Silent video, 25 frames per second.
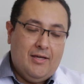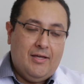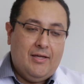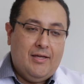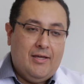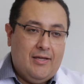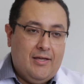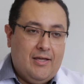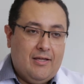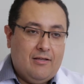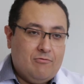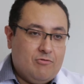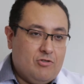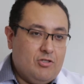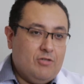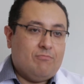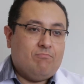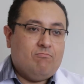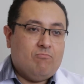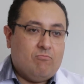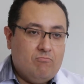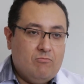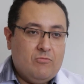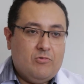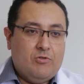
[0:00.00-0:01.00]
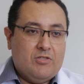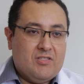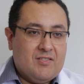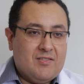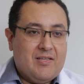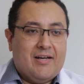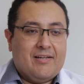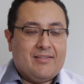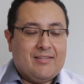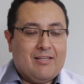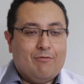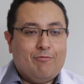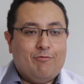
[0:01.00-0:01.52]
e, de, de
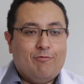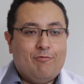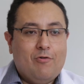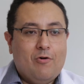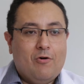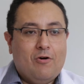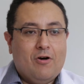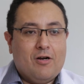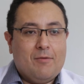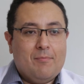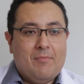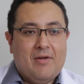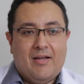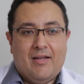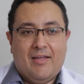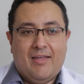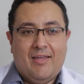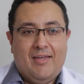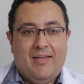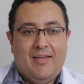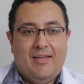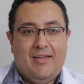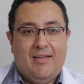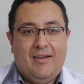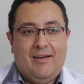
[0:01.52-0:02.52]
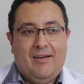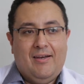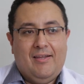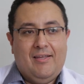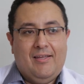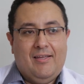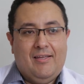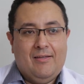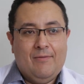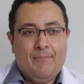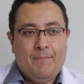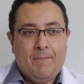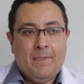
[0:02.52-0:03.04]
certa forma,
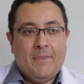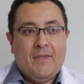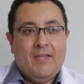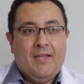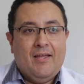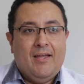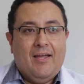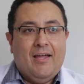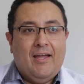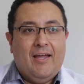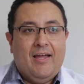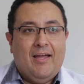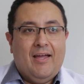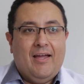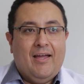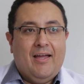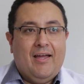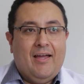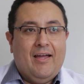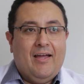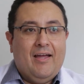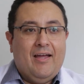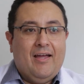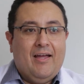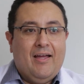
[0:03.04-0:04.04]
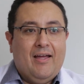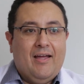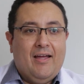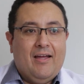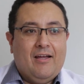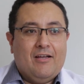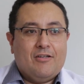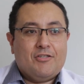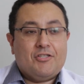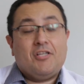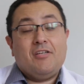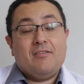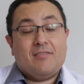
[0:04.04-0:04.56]
ele
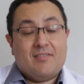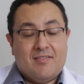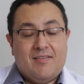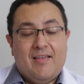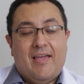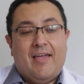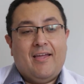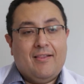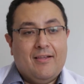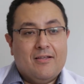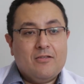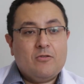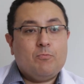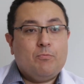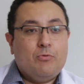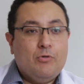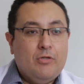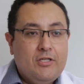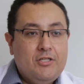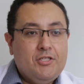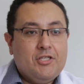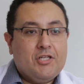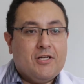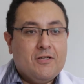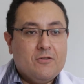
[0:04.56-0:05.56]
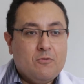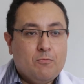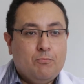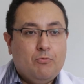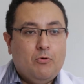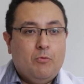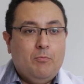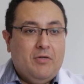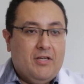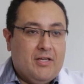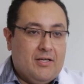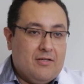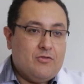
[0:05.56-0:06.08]
é, chancela as políticas
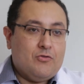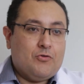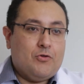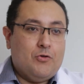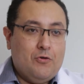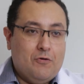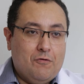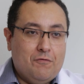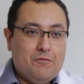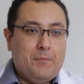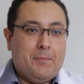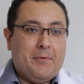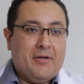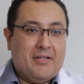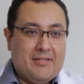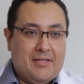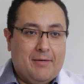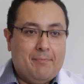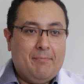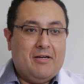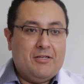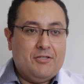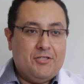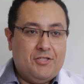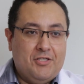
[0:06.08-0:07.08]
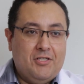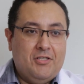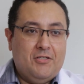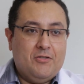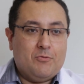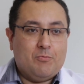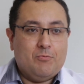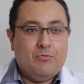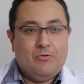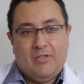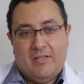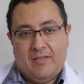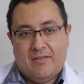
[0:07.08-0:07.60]
públicas que houve para
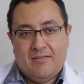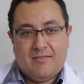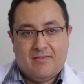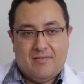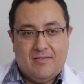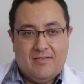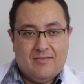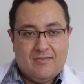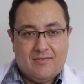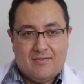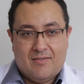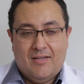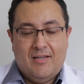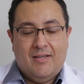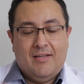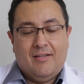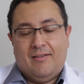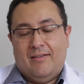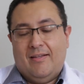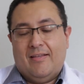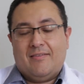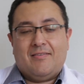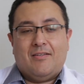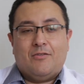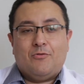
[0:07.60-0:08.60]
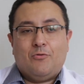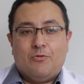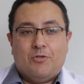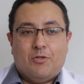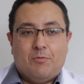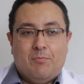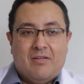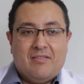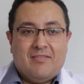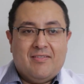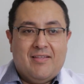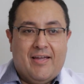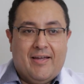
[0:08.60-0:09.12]
tabagismo nesses, nessas
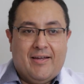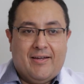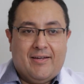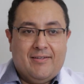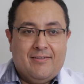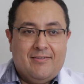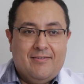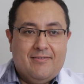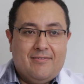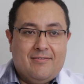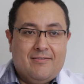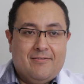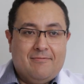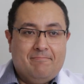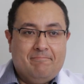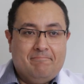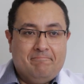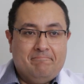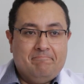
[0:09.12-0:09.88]
últimas décadas.